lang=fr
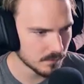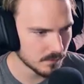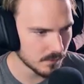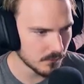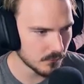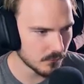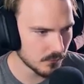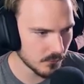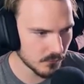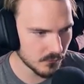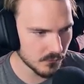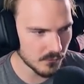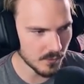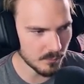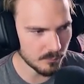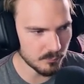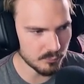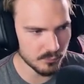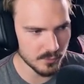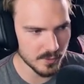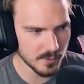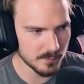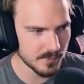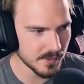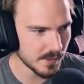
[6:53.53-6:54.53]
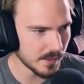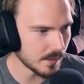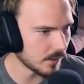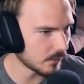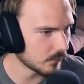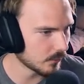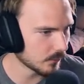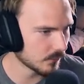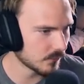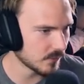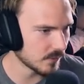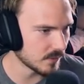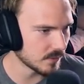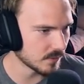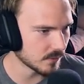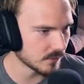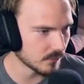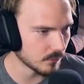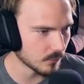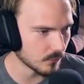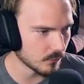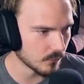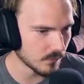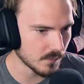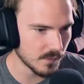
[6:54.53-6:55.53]
Qu'est-ce que ça pourrait bien raconter les
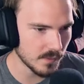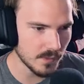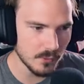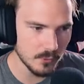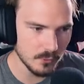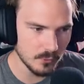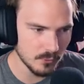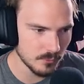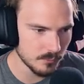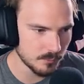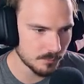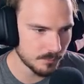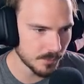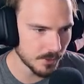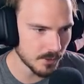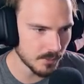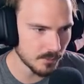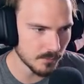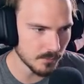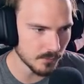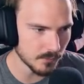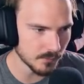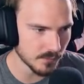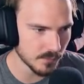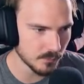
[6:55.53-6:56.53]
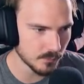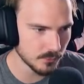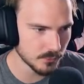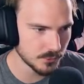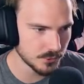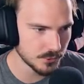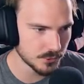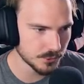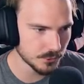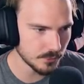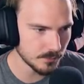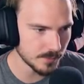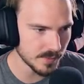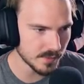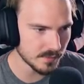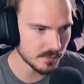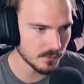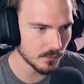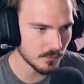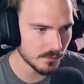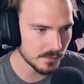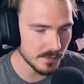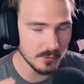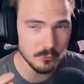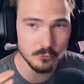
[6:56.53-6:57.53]
crocs On a une pomme en début de jeu,
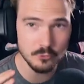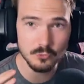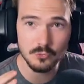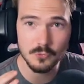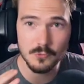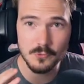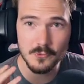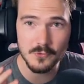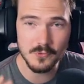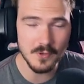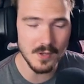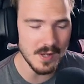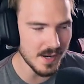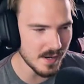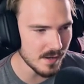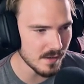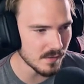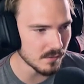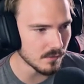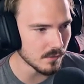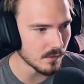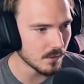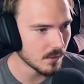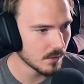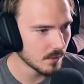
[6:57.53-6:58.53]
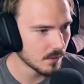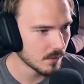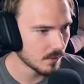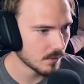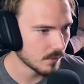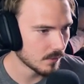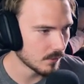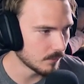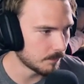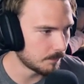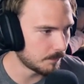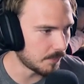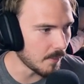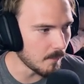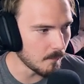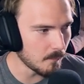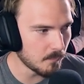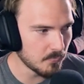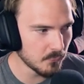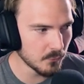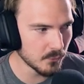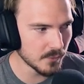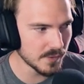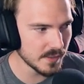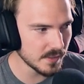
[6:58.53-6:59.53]
maintenant on a du sale pomme
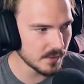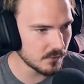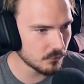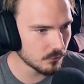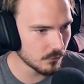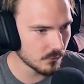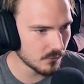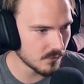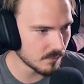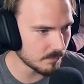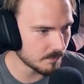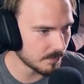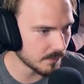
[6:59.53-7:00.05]
pourrite, je sais